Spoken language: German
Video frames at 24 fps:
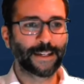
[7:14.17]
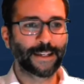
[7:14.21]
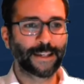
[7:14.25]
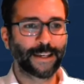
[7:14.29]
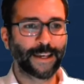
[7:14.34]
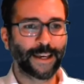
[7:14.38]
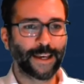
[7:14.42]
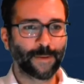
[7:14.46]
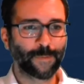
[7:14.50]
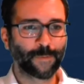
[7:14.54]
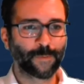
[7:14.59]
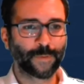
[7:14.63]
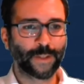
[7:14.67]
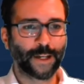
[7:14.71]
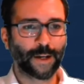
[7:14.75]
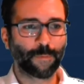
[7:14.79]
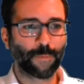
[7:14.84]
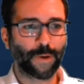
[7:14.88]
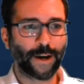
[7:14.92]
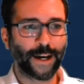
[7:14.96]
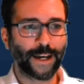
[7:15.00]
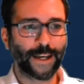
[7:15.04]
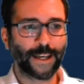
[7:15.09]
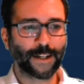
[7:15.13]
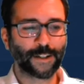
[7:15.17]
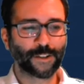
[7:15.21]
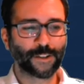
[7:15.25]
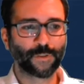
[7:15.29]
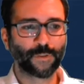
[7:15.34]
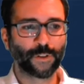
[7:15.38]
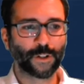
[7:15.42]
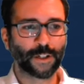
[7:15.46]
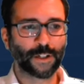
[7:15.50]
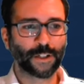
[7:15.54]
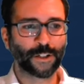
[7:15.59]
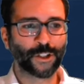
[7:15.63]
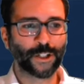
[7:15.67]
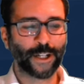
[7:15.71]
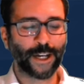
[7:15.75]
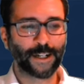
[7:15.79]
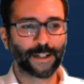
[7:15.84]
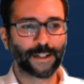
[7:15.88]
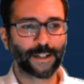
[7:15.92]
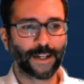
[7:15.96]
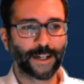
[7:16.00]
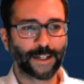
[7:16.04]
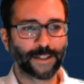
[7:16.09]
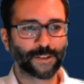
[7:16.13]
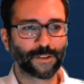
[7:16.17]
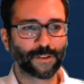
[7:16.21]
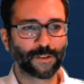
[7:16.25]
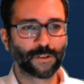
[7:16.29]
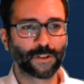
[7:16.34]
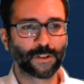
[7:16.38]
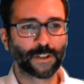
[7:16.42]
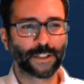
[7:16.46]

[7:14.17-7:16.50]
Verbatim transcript: EM dabei, also wirklich starke Leistung.